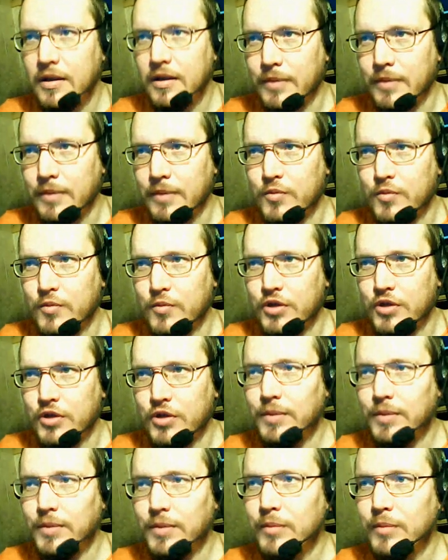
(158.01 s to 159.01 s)
А потом
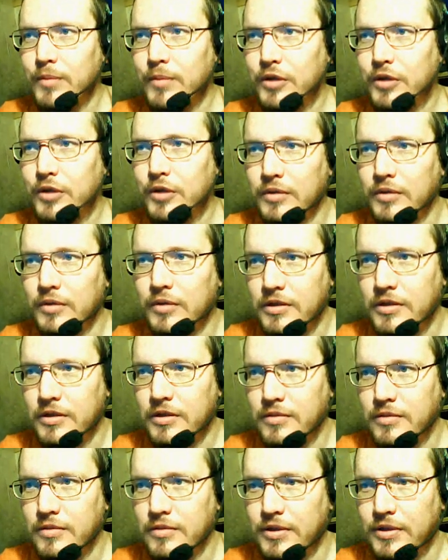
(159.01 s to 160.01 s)
через переменную
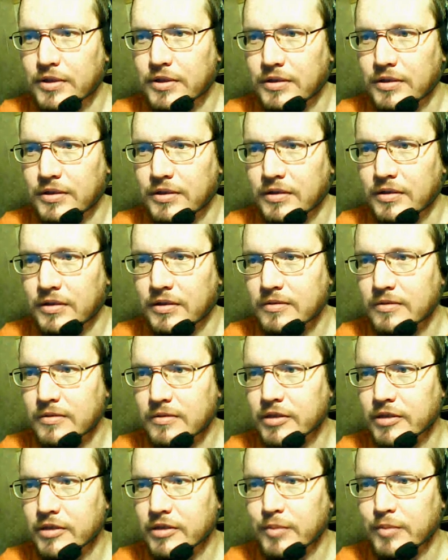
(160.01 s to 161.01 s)
next
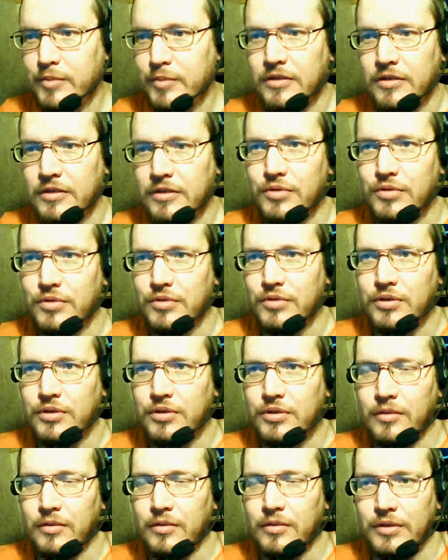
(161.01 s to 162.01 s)
присоединяются все
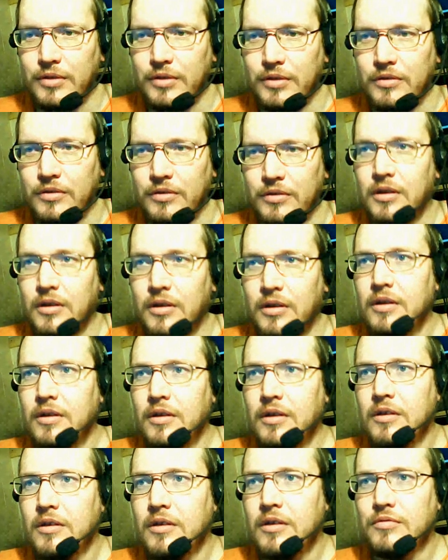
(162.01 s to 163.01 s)
последующие элементы.
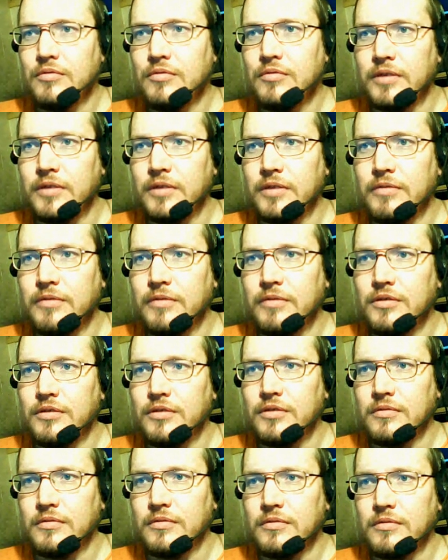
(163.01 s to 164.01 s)
Ну и,
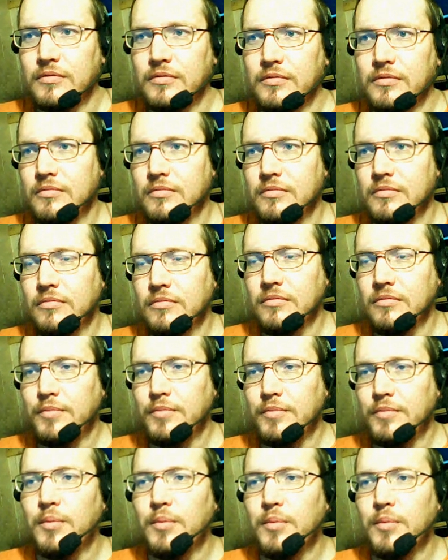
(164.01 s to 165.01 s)
соответственно,
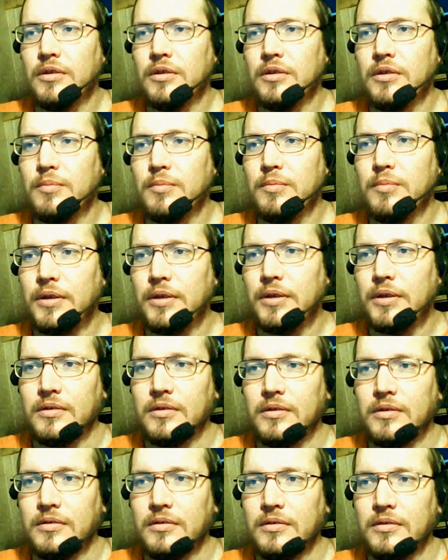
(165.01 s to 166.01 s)
переменный
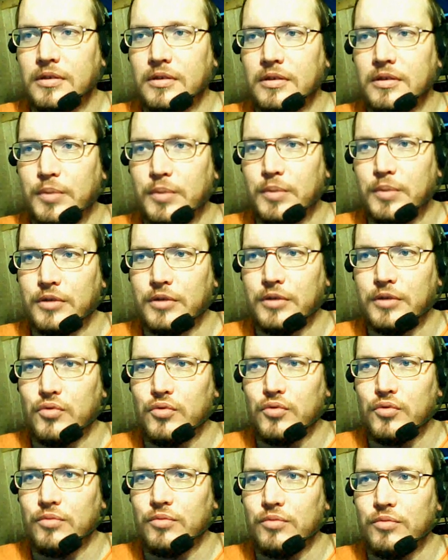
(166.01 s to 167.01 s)
предок – это
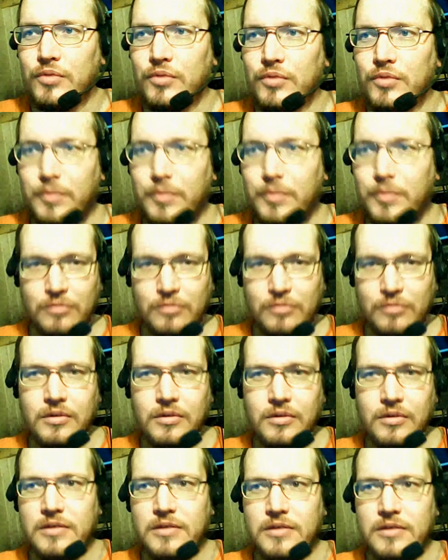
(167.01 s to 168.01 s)
предыдущий элемент
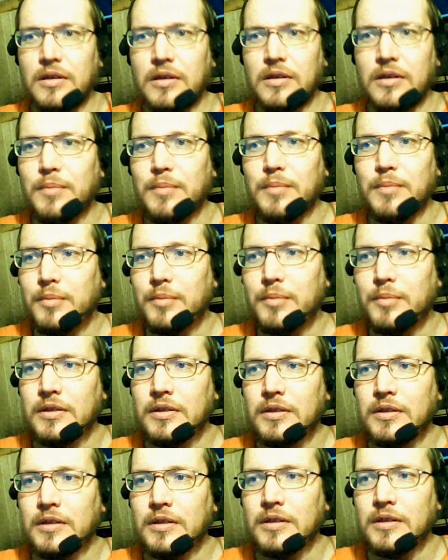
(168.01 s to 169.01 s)
указывает. А
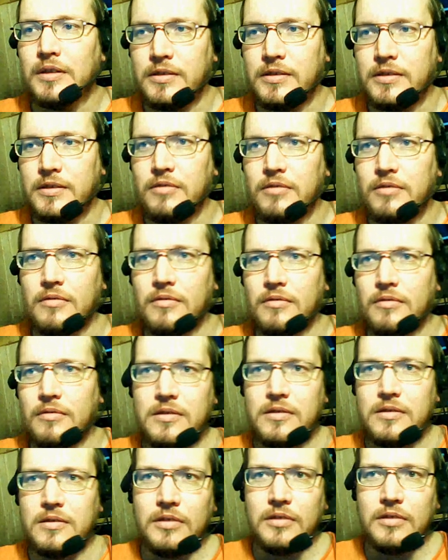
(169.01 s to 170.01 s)
переменная родитель
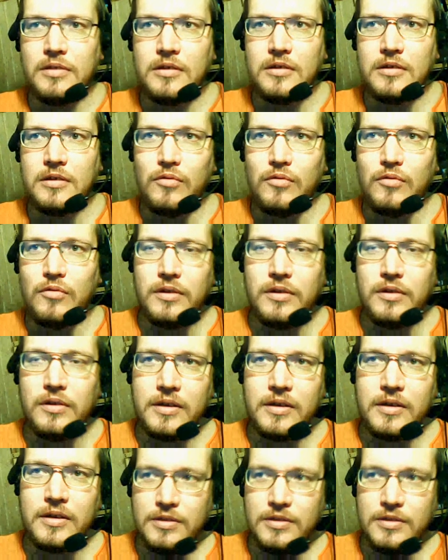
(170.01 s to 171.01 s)
указывает, какой
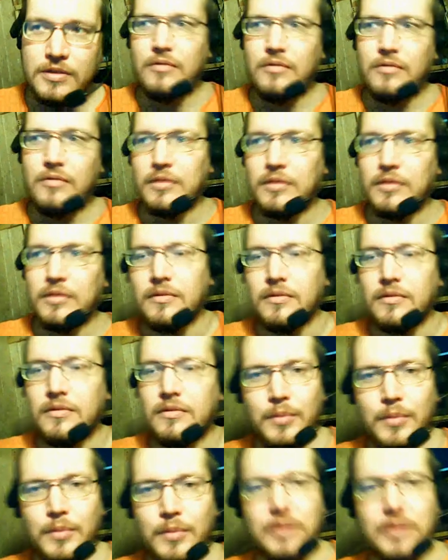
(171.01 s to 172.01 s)
родитель у этого
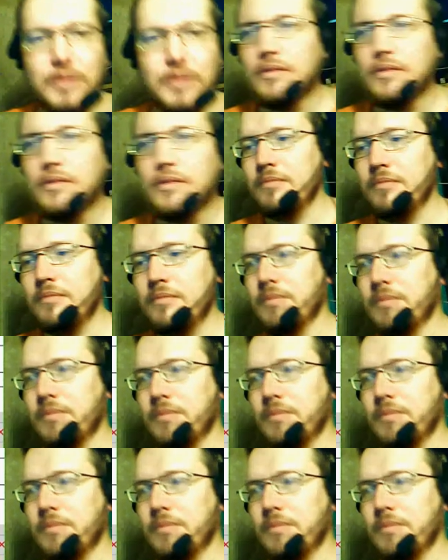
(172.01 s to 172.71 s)
элемента как бы.